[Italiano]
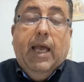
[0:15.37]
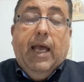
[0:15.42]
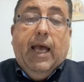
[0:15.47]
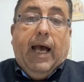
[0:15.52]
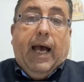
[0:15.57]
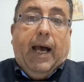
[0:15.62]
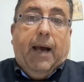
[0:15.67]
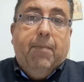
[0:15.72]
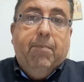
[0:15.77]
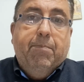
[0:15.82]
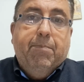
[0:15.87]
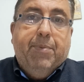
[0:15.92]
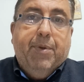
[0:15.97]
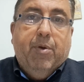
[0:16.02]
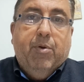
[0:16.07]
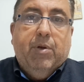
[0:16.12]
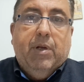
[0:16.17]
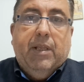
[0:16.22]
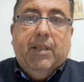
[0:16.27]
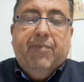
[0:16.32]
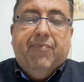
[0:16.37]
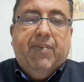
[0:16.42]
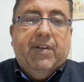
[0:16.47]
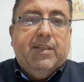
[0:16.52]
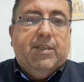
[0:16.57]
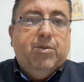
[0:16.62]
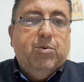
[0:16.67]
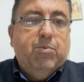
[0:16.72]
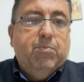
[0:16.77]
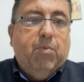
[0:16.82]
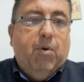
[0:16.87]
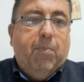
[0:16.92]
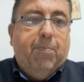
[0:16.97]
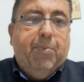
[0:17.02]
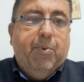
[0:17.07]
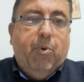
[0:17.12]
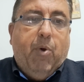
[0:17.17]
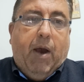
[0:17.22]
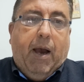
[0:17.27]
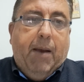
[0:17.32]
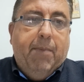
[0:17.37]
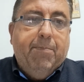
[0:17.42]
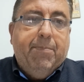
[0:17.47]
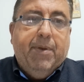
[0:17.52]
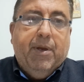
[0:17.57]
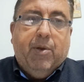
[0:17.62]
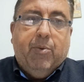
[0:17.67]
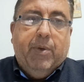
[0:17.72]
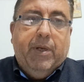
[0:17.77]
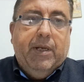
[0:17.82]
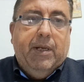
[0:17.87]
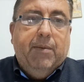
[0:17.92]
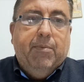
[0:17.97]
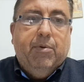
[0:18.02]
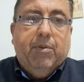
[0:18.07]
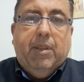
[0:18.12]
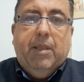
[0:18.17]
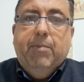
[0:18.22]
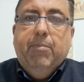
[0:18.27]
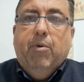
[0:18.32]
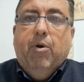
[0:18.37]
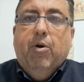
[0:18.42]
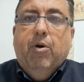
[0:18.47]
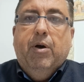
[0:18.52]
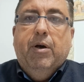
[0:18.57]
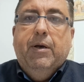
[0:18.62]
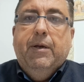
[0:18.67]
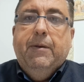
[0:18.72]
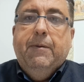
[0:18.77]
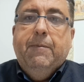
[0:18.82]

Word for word: ampio, una riflessione un po' più ampia, quindi potremo